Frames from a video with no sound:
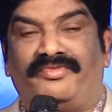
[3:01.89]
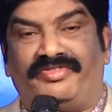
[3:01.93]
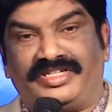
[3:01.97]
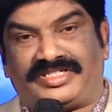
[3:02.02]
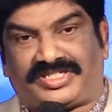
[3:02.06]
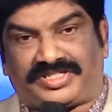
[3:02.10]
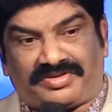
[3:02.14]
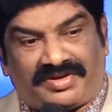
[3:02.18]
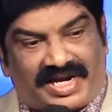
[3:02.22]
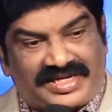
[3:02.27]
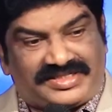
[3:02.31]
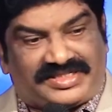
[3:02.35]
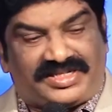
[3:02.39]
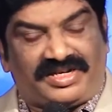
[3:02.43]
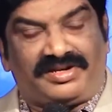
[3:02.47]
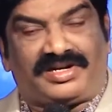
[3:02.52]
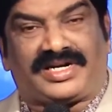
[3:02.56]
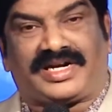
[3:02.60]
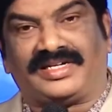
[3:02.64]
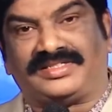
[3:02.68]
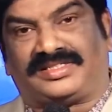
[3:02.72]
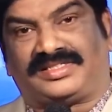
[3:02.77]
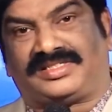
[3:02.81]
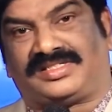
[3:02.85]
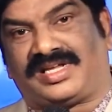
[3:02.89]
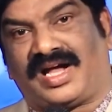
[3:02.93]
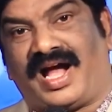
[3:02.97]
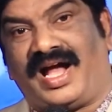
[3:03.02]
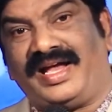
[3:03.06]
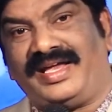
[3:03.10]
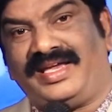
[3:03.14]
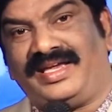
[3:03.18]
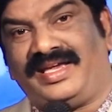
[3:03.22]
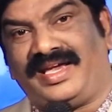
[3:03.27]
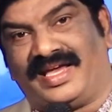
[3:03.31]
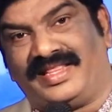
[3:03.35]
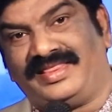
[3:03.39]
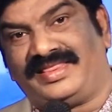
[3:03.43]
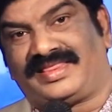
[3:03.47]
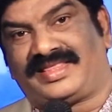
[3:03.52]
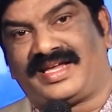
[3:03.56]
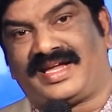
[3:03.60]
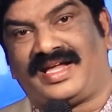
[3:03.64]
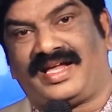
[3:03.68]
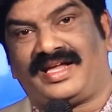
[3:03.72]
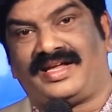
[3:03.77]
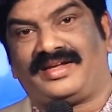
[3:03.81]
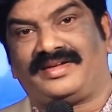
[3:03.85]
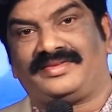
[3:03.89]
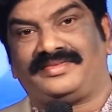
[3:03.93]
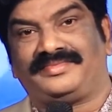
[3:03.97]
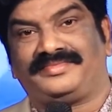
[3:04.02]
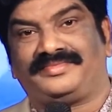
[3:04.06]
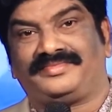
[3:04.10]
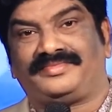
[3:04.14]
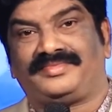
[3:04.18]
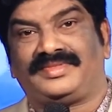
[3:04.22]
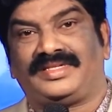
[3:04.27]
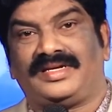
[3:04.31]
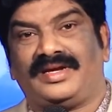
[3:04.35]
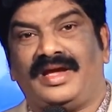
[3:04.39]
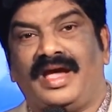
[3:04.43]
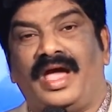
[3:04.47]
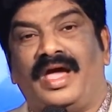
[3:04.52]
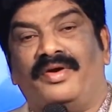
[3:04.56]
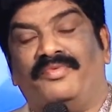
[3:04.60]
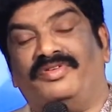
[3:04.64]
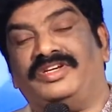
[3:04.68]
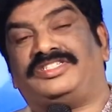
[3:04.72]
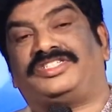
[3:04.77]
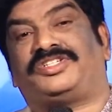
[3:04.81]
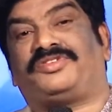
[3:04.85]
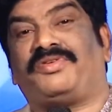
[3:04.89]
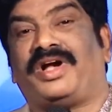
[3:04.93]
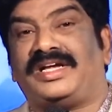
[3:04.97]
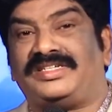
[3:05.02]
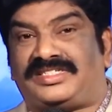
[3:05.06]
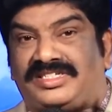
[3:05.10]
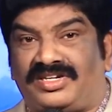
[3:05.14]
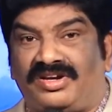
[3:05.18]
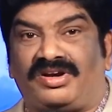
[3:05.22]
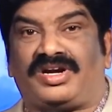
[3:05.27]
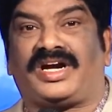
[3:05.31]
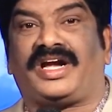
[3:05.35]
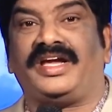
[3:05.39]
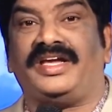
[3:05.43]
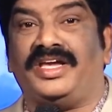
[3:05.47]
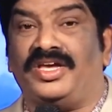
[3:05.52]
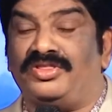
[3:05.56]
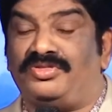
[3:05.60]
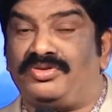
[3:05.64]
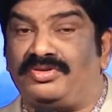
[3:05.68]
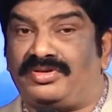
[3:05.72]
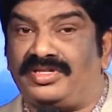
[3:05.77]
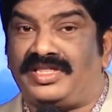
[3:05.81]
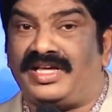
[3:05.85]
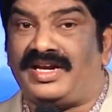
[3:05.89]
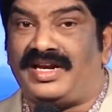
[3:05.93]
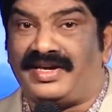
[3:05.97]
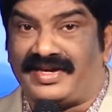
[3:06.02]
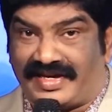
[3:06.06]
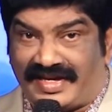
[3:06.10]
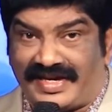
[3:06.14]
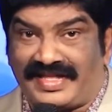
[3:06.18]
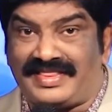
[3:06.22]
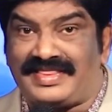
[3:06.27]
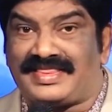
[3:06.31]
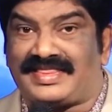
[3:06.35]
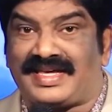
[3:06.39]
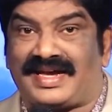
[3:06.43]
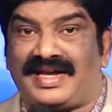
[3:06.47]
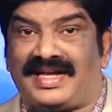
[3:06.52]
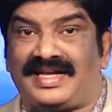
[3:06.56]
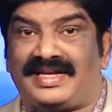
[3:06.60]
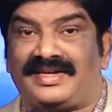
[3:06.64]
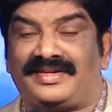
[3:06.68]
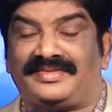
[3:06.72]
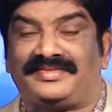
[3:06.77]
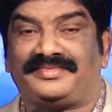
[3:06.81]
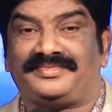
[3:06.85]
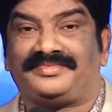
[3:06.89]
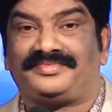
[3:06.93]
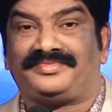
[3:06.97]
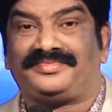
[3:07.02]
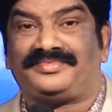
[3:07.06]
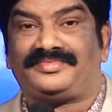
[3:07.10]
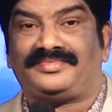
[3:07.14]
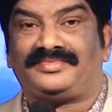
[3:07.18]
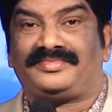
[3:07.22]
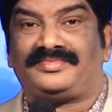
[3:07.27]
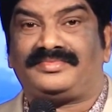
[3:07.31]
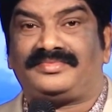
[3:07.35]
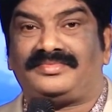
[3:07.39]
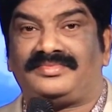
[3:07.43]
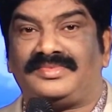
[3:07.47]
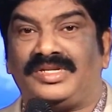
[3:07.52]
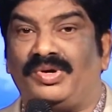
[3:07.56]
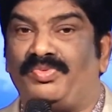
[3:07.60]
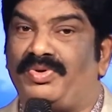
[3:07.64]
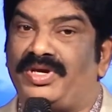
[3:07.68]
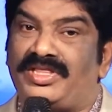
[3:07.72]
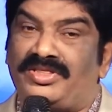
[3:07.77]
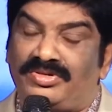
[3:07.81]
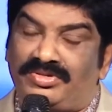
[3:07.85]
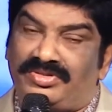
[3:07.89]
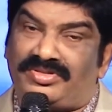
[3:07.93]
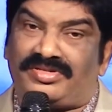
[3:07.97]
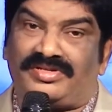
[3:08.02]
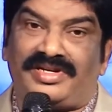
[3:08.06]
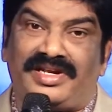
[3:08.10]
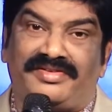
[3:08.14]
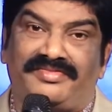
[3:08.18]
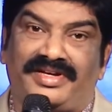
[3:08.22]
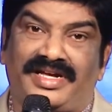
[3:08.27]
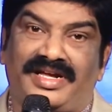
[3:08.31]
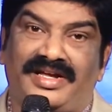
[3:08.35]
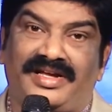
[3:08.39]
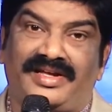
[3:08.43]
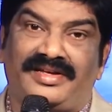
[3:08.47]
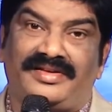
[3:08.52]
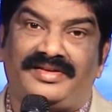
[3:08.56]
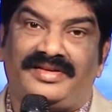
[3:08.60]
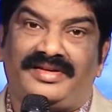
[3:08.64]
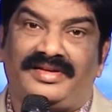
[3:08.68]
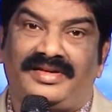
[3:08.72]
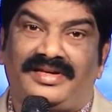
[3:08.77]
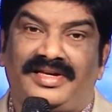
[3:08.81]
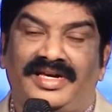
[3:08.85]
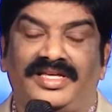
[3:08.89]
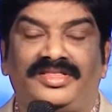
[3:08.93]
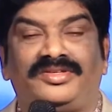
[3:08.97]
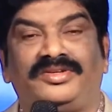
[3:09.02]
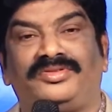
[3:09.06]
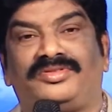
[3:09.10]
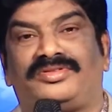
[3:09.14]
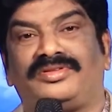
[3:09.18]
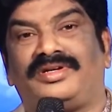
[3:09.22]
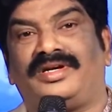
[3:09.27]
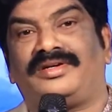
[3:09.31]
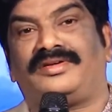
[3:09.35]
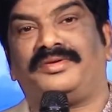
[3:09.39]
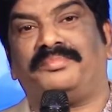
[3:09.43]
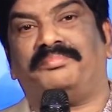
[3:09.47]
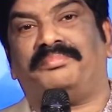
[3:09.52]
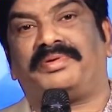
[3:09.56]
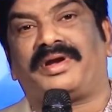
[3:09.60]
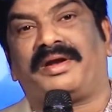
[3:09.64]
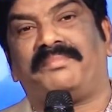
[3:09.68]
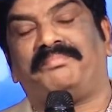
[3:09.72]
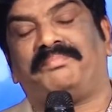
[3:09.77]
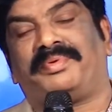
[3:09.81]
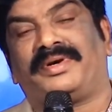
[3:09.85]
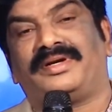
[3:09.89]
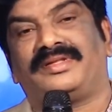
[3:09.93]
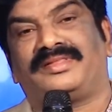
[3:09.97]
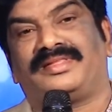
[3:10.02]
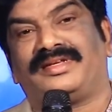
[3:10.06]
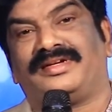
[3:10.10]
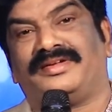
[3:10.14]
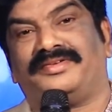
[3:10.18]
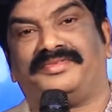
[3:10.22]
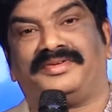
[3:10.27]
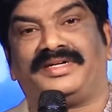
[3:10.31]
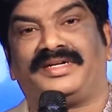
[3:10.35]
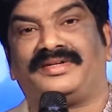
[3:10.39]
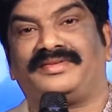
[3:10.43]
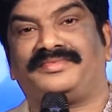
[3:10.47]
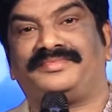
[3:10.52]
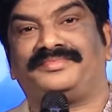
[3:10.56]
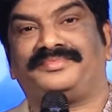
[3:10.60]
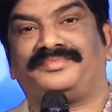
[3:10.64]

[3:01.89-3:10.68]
విశ్వాస యొక్క స్థాయి ఎంత విశ్వాస యొక్క ఎదుగుదల ఎంత నువ్వు ఎదుగుతున్నావా ఎదుగుతున్నట్టు భ్రమపడుతున్నావా